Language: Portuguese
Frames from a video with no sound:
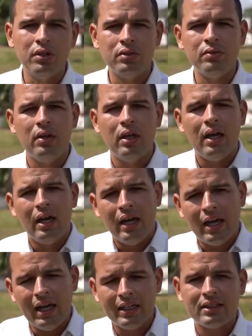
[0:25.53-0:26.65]
isso
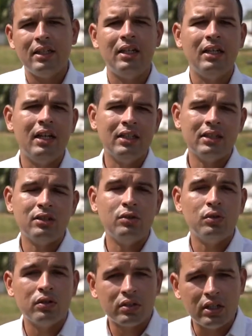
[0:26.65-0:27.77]
é as crianças do
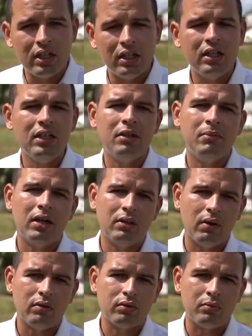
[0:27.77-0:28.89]
nosso querido e amado
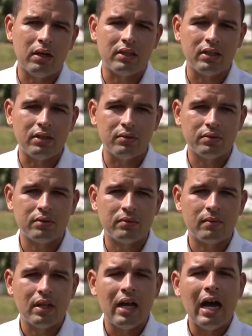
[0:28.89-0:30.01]
Alto Matheus
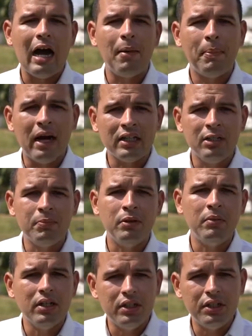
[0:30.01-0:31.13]
a partir de
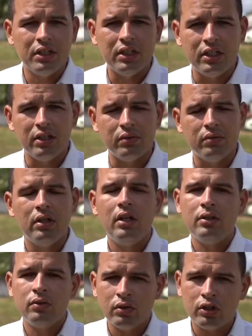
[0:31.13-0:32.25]
1 de janeiro,
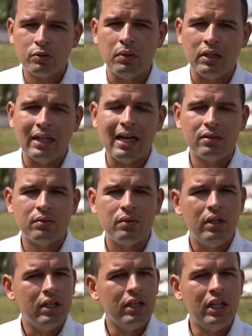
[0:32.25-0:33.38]
no nosso mandato,
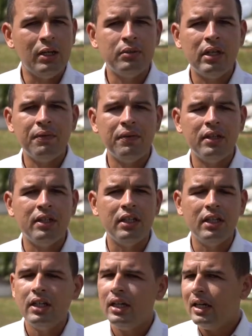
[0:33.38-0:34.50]
iremos
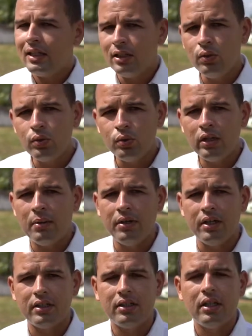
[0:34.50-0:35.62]
defender
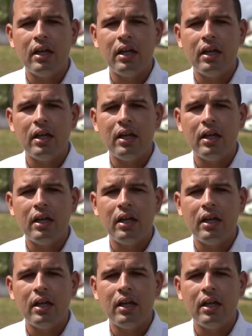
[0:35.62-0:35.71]
diuturnamente